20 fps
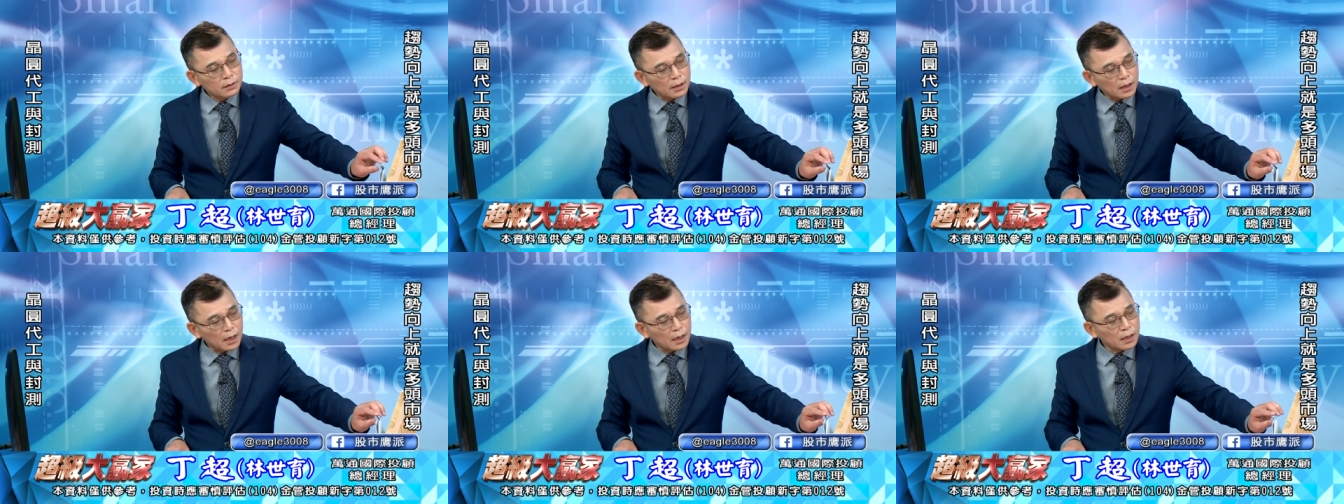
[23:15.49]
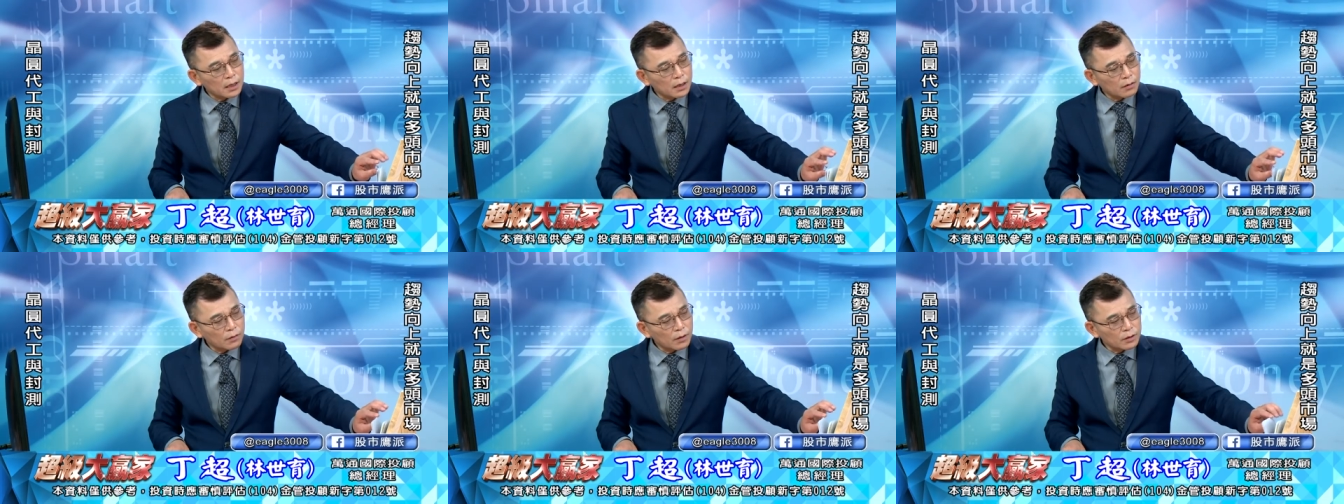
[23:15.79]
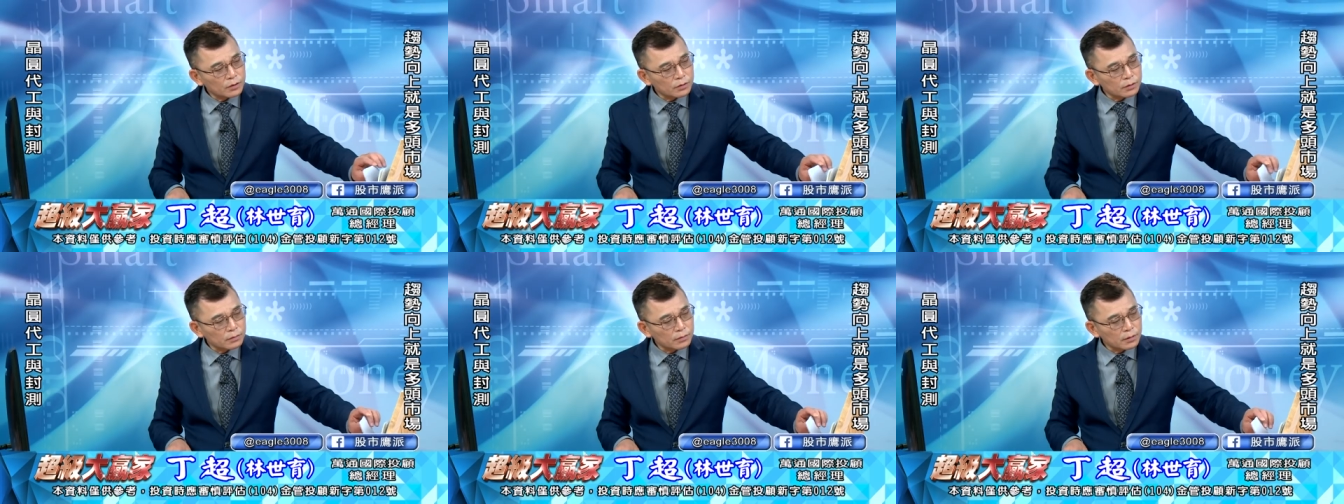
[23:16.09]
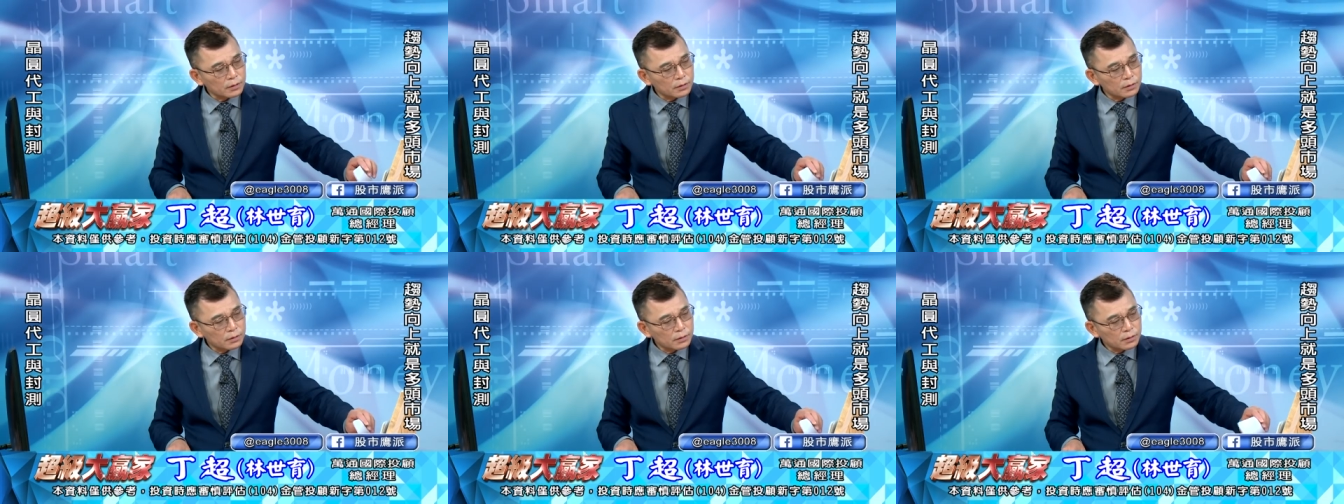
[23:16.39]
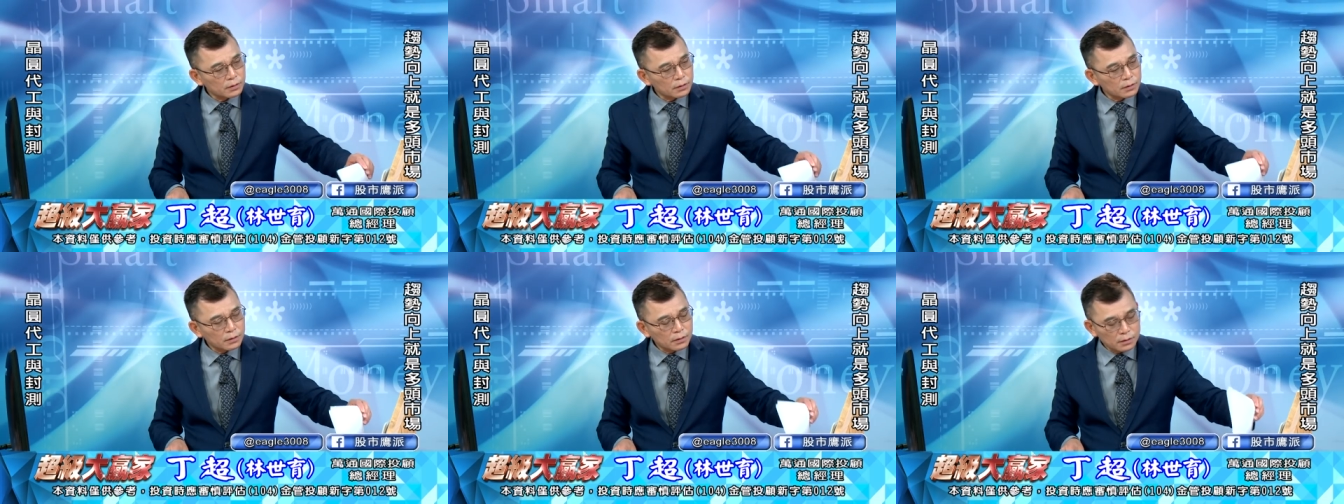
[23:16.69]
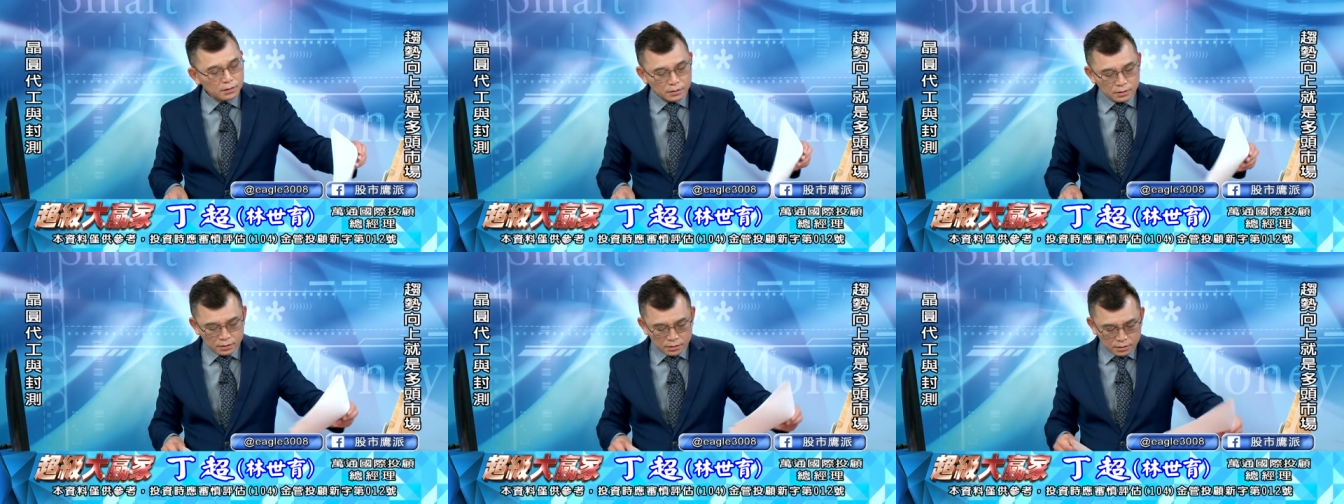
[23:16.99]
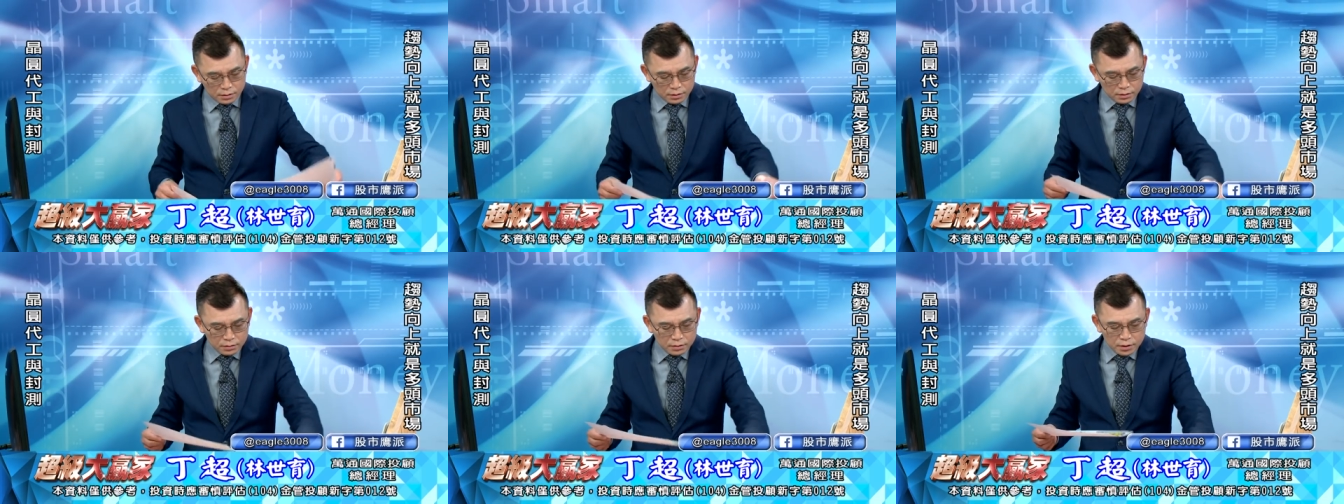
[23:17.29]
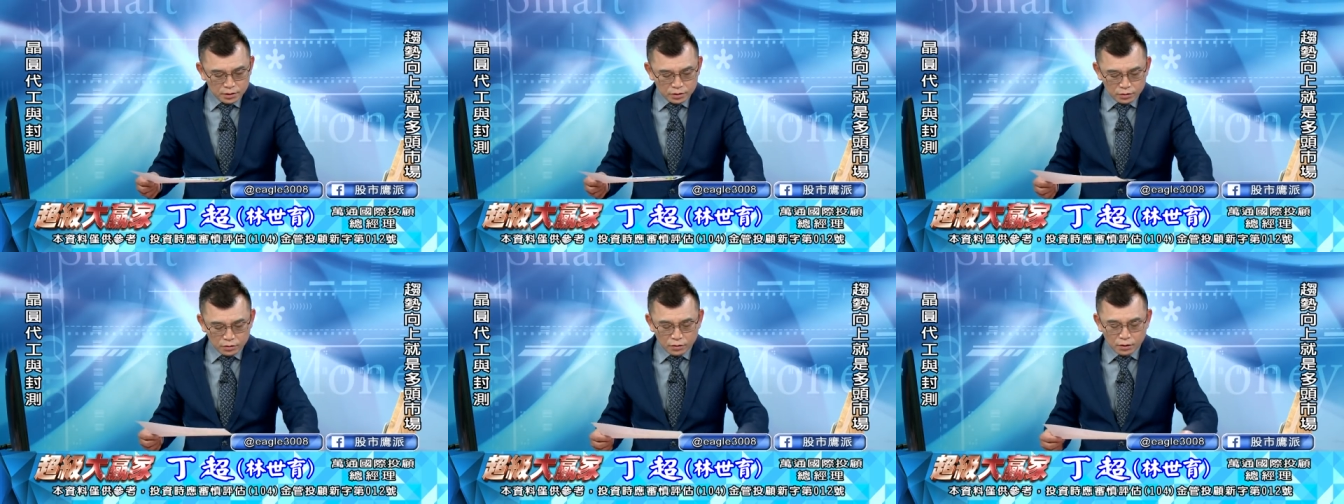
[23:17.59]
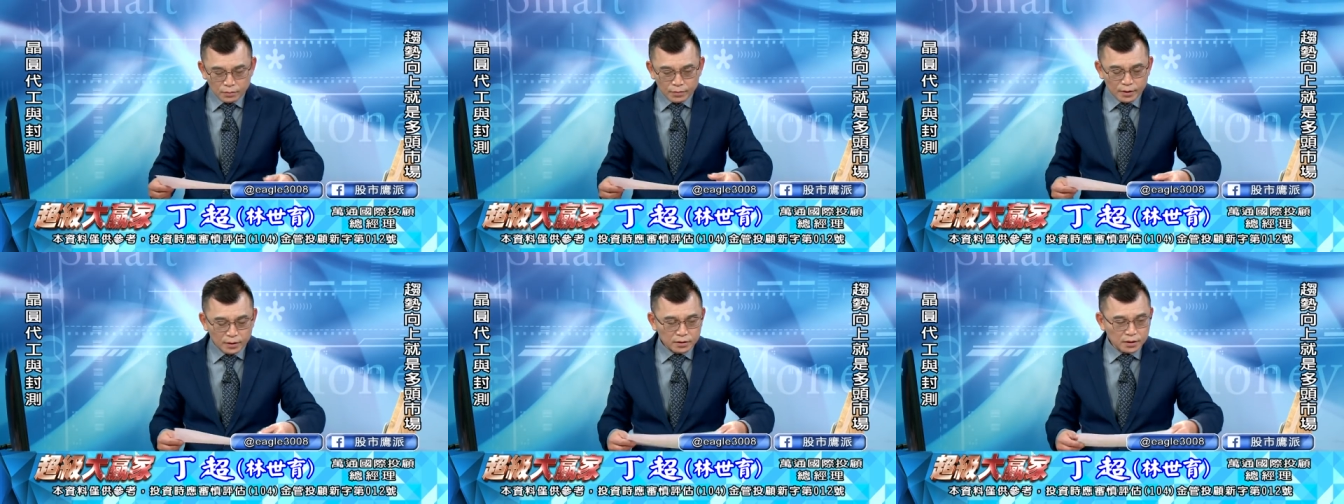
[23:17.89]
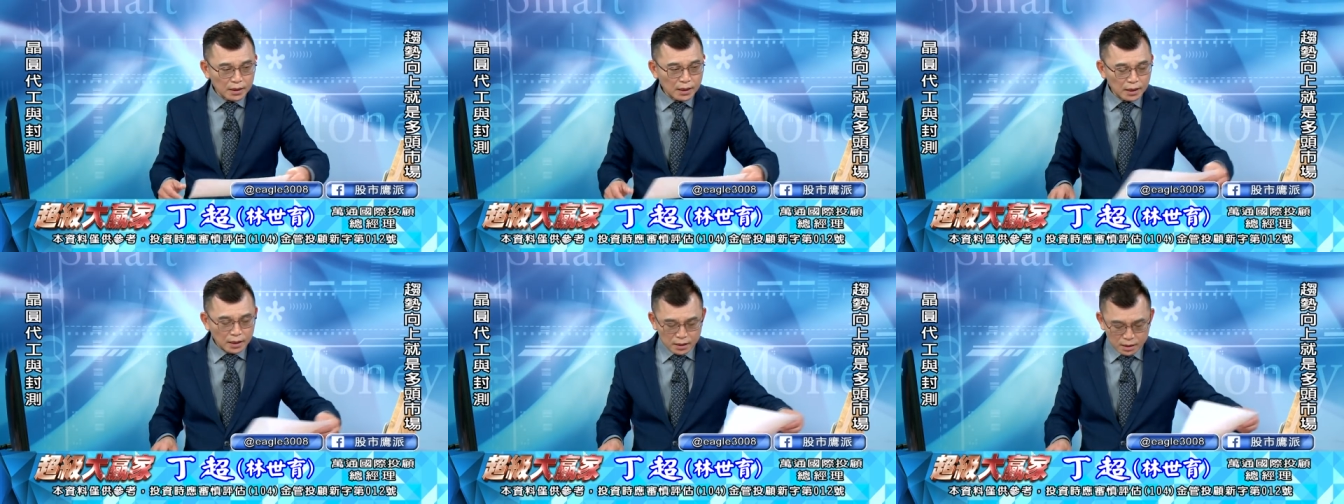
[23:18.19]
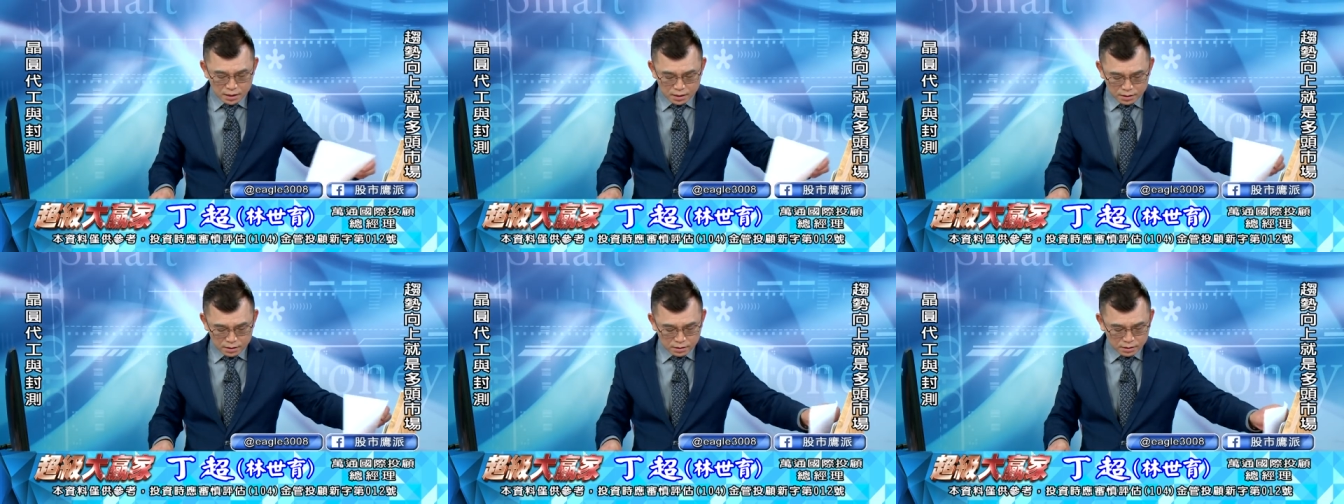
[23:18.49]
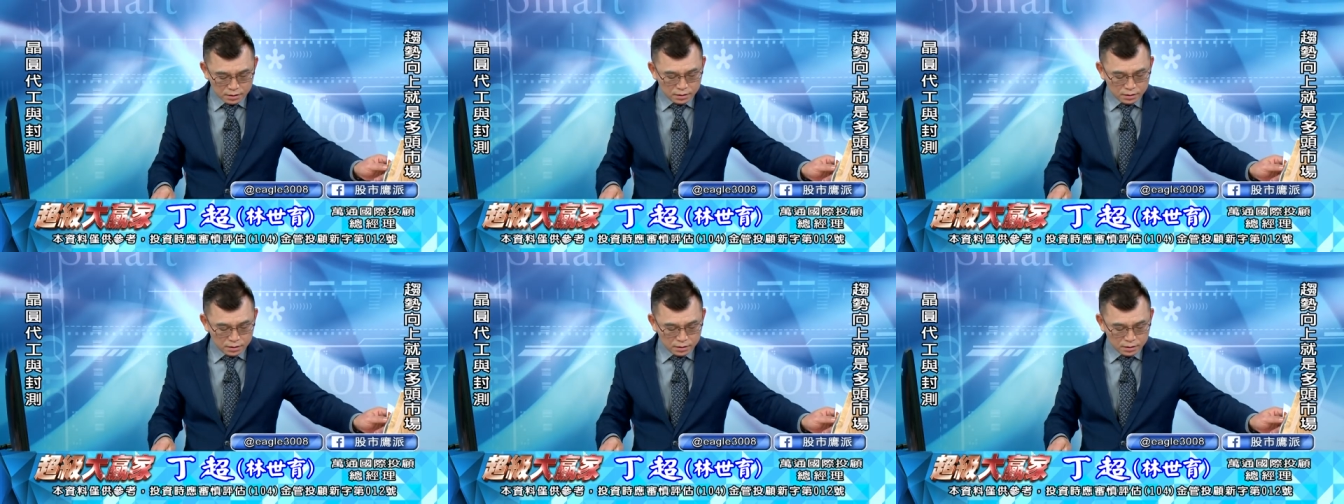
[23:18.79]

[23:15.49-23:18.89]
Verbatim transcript: 啊，你听我意思，你做股票是安尼啦。